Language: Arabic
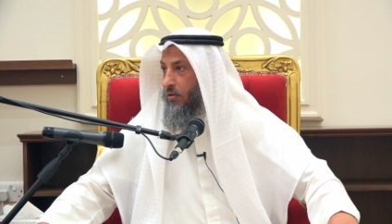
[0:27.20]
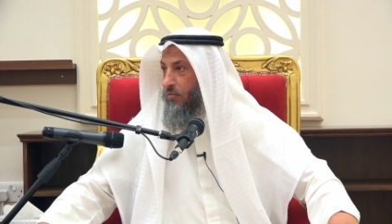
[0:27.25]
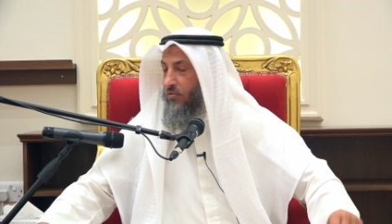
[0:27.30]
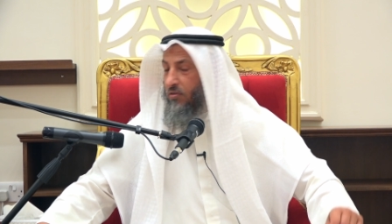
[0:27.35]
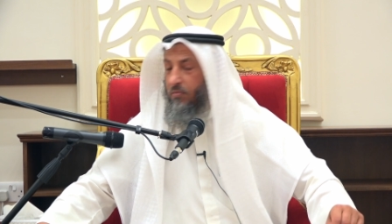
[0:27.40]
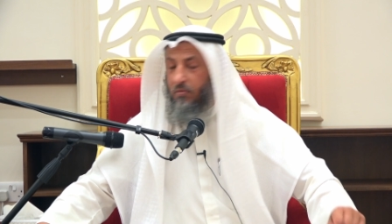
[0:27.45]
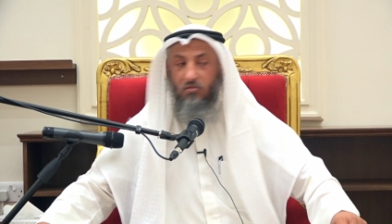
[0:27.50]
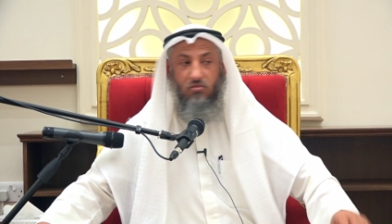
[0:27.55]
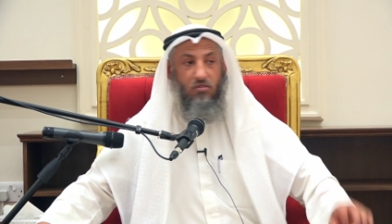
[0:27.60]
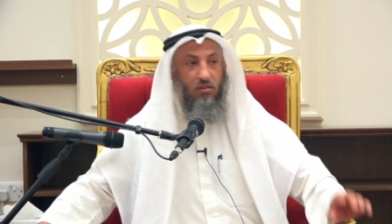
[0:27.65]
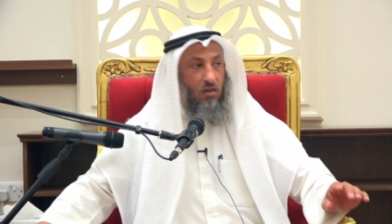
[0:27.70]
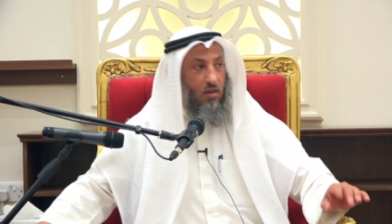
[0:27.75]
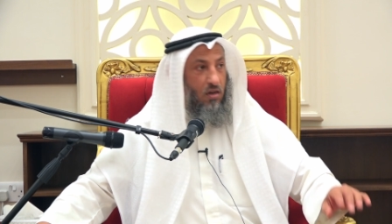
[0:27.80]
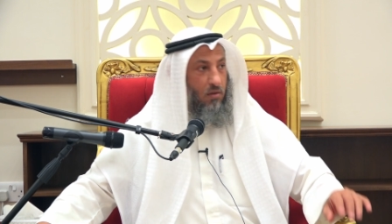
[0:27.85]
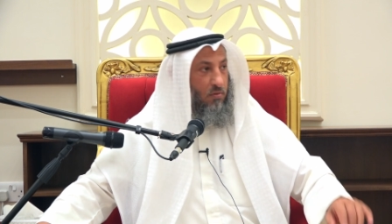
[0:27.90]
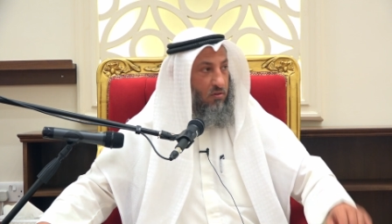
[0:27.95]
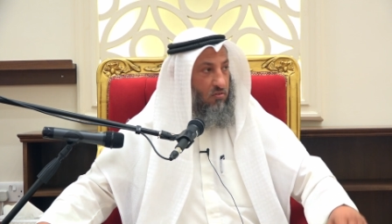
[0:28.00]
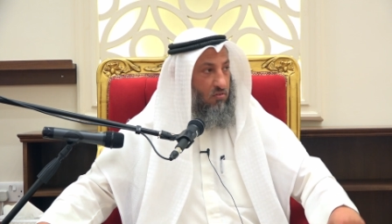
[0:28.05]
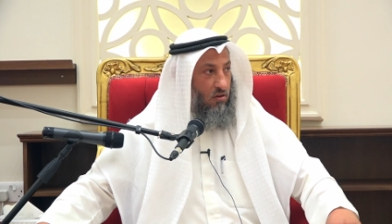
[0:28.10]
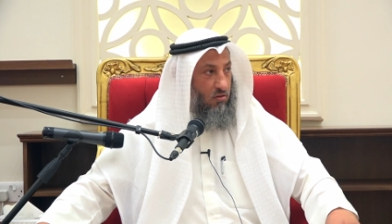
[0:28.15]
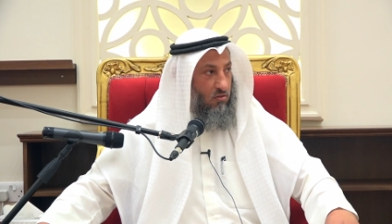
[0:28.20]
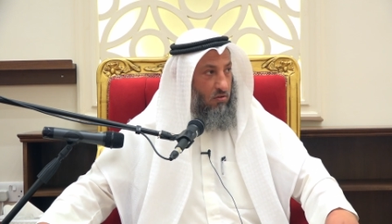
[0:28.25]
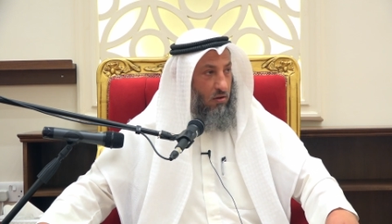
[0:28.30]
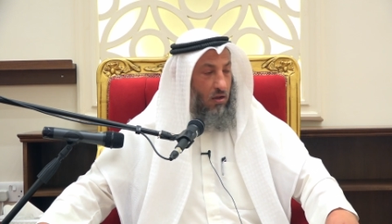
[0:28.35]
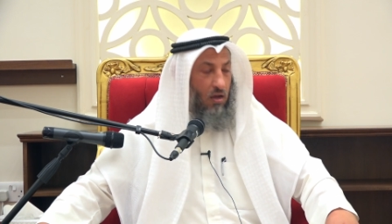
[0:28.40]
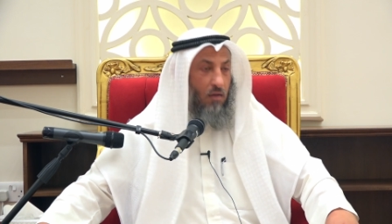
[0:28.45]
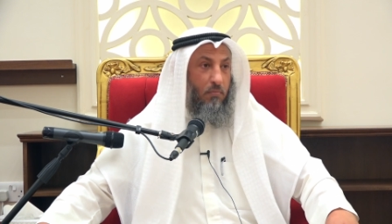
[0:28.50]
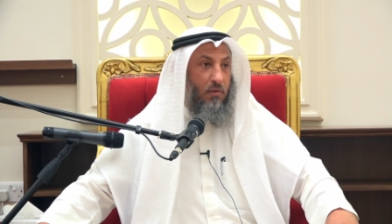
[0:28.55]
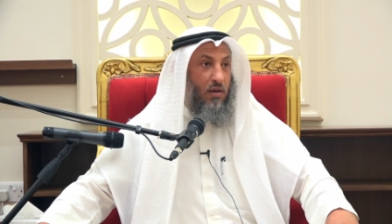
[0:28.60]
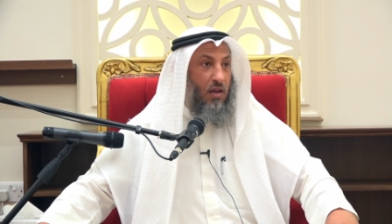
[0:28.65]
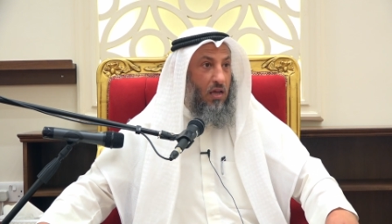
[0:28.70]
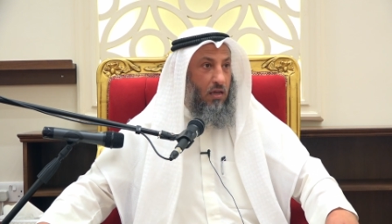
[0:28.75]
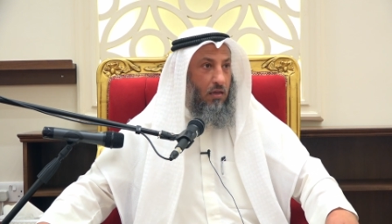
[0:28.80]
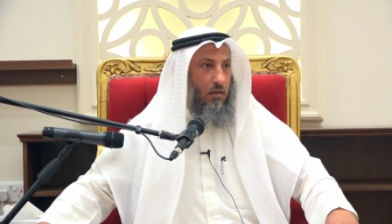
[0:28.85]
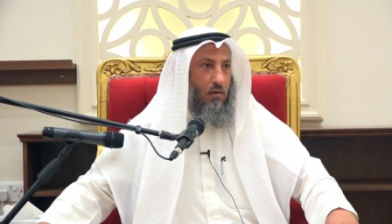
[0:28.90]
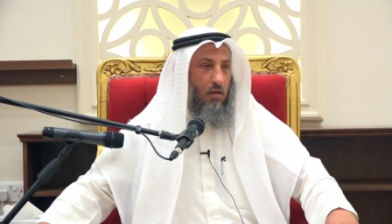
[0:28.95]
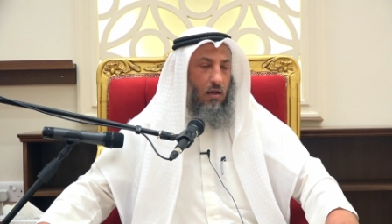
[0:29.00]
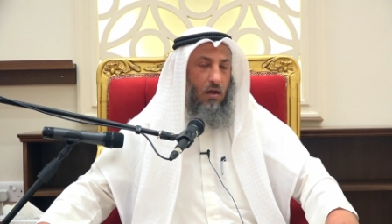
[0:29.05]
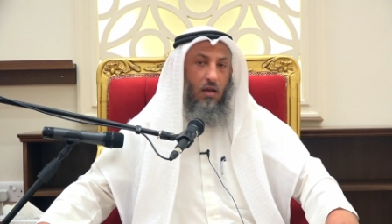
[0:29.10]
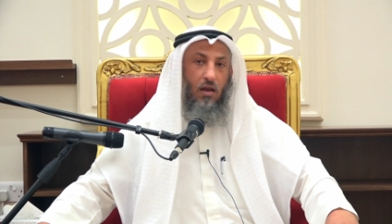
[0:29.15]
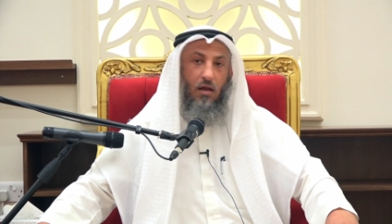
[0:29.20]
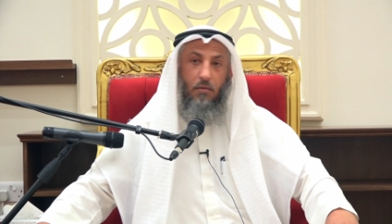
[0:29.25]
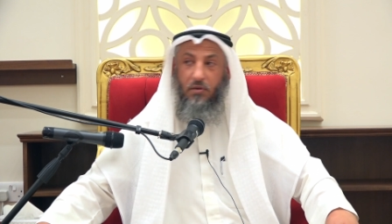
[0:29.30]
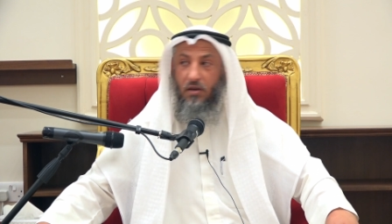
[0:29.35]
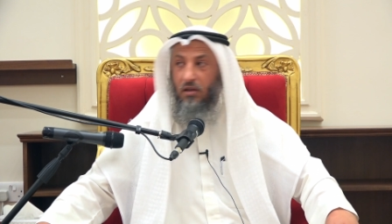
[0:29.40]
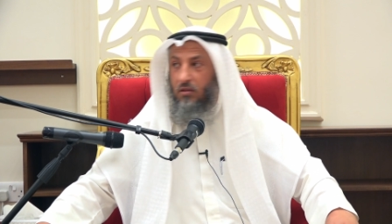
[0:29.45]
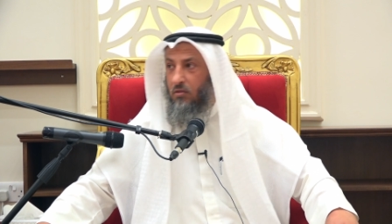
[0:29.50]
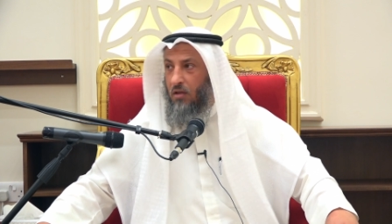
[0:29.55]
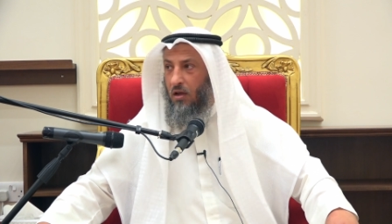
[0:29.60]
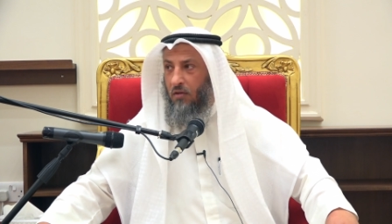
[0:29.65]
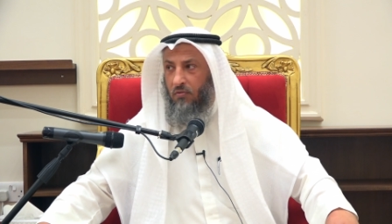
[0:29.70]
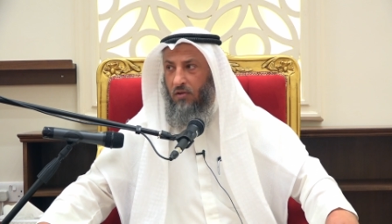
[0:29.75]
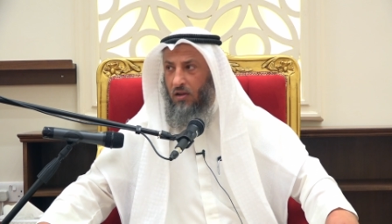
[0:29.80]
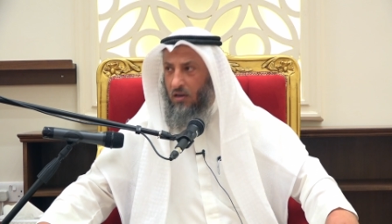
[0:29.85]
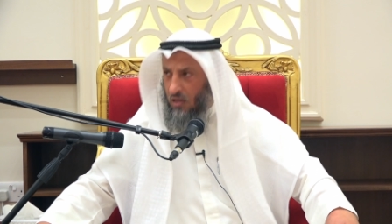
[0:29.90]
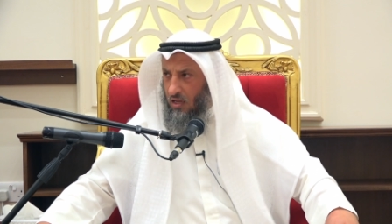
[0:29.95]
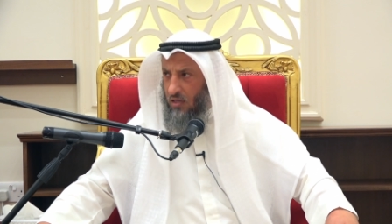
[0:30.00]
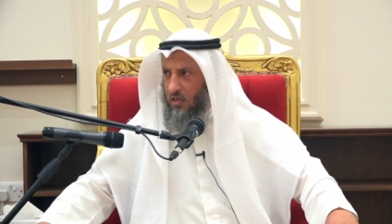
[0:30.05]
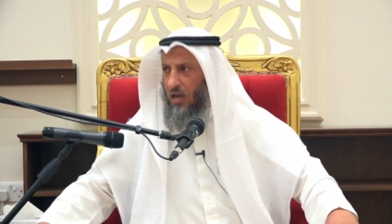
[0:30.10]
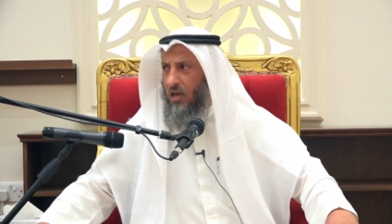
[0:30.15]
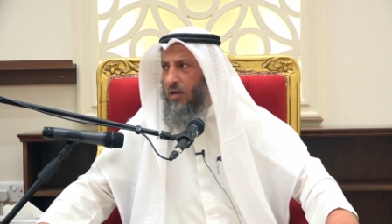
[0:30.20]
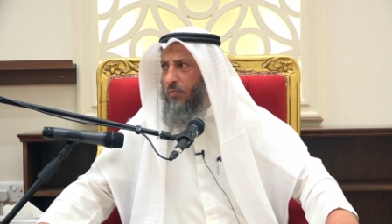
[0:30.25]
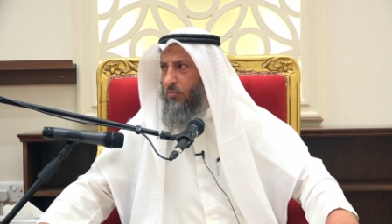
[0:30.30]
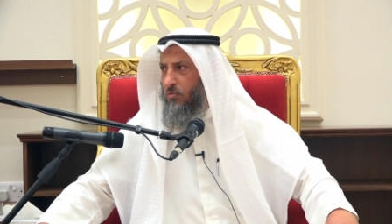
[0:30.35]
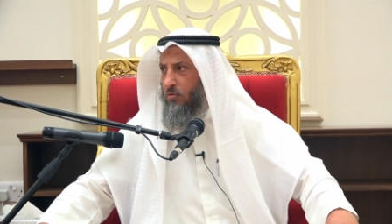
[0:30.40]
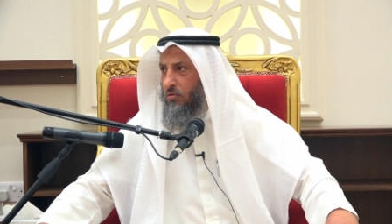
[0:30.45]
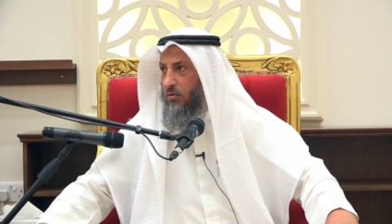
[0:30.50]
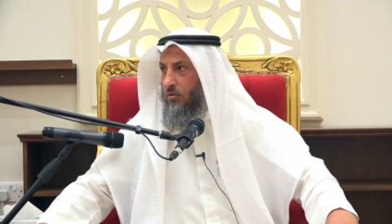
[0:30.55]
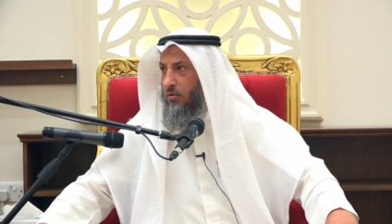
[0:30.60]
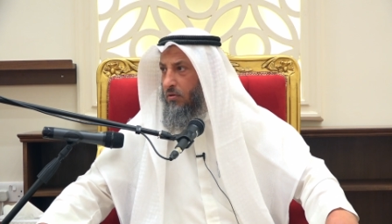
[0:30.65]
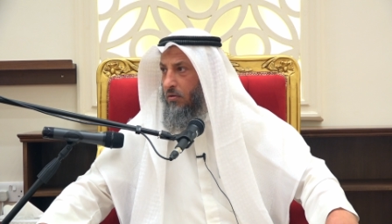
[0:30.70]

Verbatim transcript: في مسجد النبي صلى الله عليه وسلم قال من أين قال من الطائف قال قد علمت